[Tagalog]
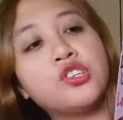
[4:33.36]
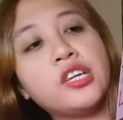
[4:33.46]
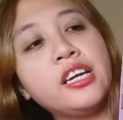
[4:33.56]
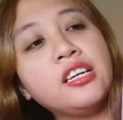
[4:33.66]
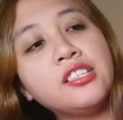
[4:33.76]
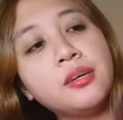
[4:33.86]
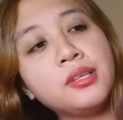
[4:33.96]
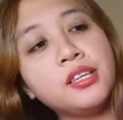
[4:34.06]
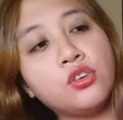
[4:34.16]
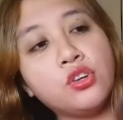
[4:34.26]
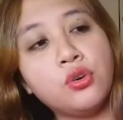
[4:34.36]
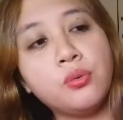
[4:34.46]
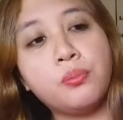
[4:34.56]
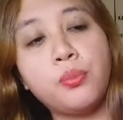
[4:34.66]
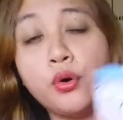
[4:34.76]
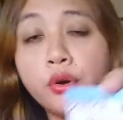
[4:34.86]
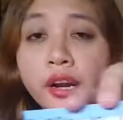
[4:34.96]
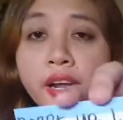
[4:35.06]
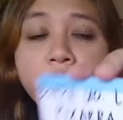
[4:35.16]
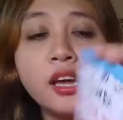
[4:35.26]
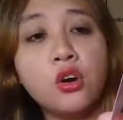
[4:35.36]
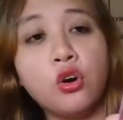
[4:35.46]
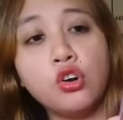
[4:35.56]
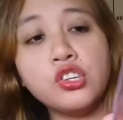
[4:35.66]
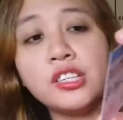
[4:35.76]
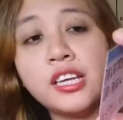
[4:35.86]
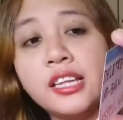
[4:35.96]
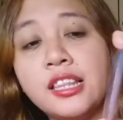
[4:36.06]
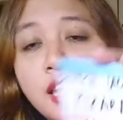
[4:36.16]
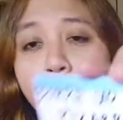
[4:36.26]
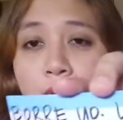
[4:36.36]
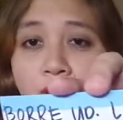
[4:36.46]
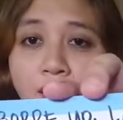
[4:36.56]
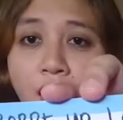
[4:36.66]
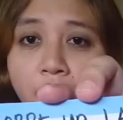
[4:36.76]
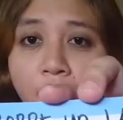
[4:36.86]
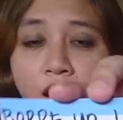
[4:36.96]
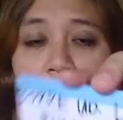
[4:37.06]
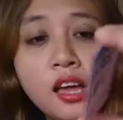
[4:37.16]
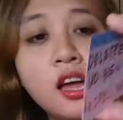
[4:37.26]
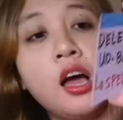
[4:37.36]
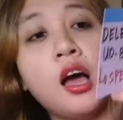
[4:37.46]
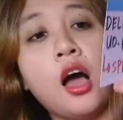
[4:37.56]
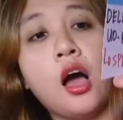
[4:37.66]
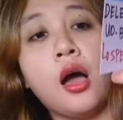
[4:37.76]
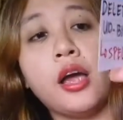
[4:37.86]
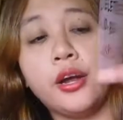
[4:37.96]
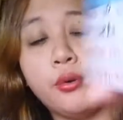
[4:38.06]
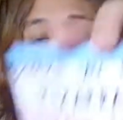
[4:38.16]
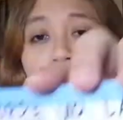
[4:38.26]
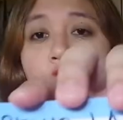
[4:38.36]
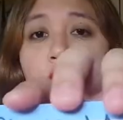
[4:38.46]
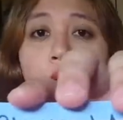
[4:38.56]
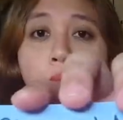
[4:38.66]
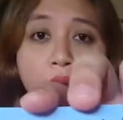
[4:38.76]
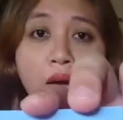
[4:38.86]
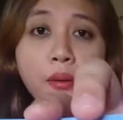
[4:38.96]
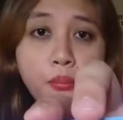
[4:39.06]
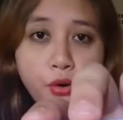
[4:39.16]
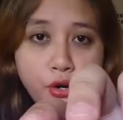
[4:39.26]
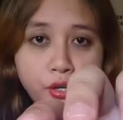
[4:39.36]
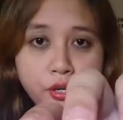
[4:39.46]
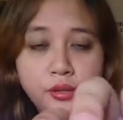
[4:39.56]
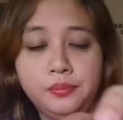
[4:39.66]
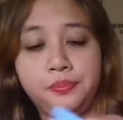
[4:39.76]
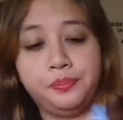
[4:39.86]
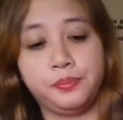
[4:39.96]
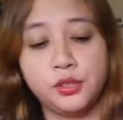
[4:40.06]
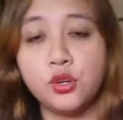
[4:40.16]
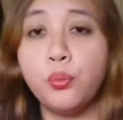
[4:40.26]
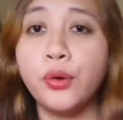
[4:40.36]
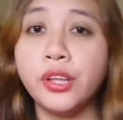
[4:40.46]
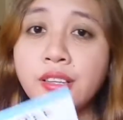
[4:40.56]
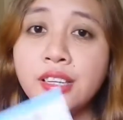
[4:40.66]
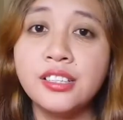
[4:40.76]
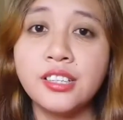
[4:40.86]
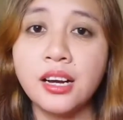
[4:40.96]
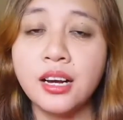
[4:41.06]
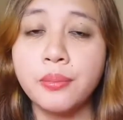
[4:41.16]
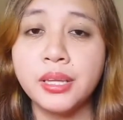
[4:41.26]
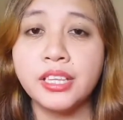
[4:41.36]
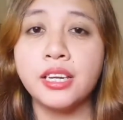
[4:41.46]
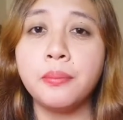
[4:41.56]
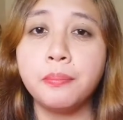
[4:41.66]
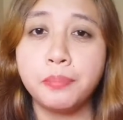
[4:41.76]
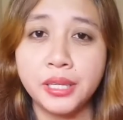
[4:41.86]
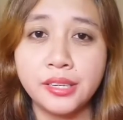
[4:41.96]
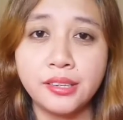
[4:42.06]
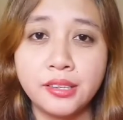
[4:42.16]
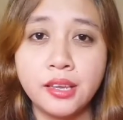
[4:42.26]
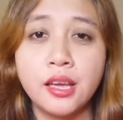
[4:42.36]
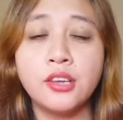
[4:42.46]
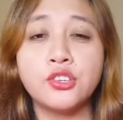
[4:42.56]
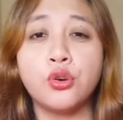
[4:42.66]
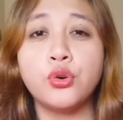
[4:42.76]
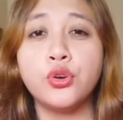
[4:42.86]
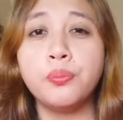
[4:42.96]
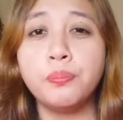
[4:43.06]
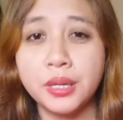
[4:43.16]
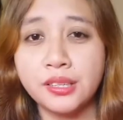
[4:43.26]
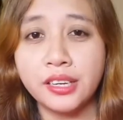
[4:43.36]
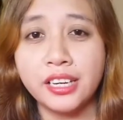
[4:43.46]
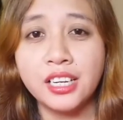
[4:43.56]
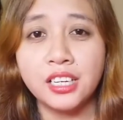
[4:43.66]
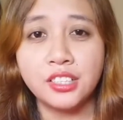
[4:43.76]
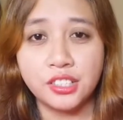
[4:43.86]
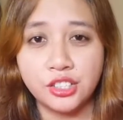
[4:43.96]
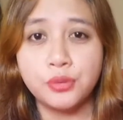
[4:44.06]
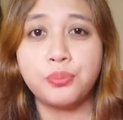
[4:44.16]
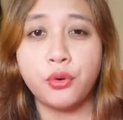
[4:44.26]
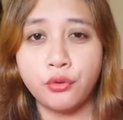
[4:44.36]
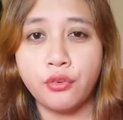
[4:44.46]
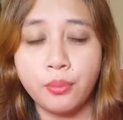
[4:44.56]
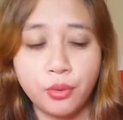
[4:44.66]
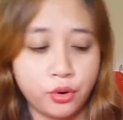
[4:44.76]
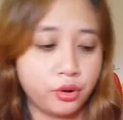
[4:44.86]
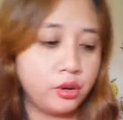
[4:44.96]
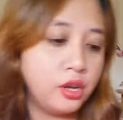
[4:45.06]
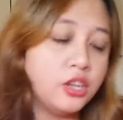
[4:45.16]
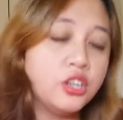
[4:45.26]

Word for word: So, sa English naman dito yung Borre, Osted, La Pizarra, Erase the Blackboard. So, pwede din siyang gamitin ng please So, yung please sa English is por favor.